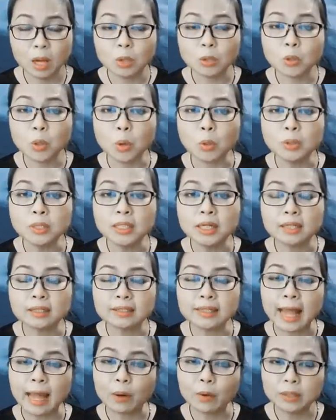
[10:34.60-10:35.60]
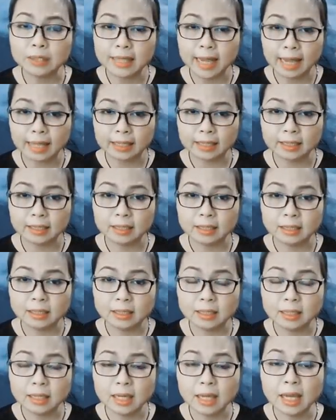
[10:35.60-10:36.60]
Cổ nhân ta có dạy,
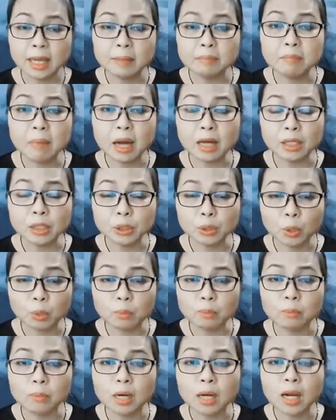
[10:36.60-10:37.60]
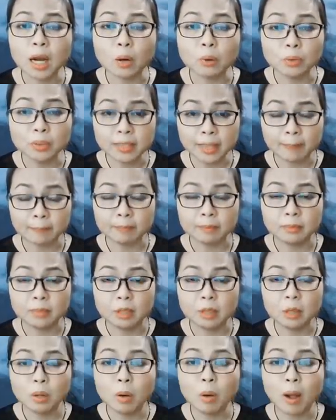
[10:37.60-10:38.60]
bệnh tùng khẩu nhập,
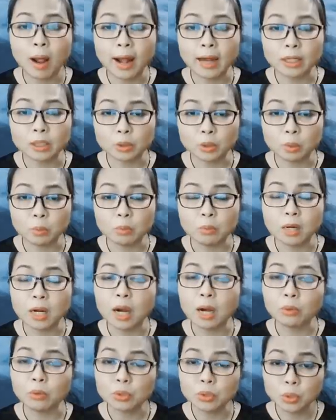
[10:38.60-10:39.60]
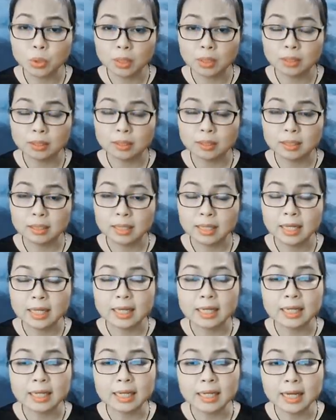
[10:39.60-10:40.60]
họa tùng khẩu xuất,
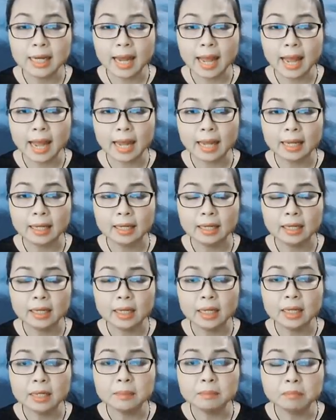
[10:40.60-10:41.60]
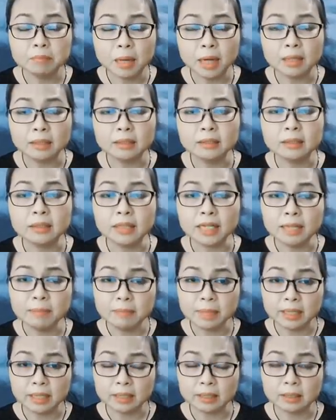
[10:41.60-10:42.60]
nghĩa là bệnh từ cái
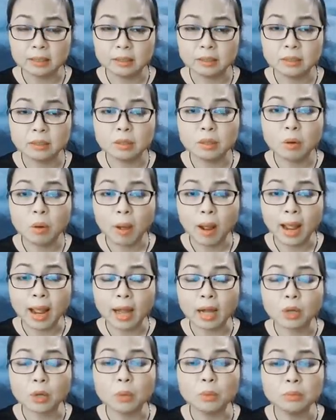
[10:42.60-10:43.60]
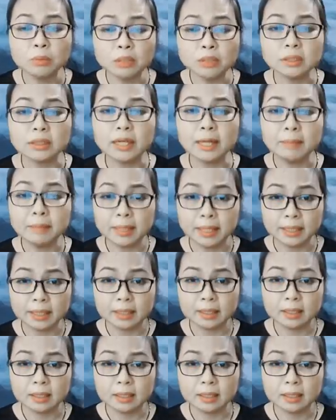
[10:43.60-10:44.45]
miệng, họa cũng từ cái miệng.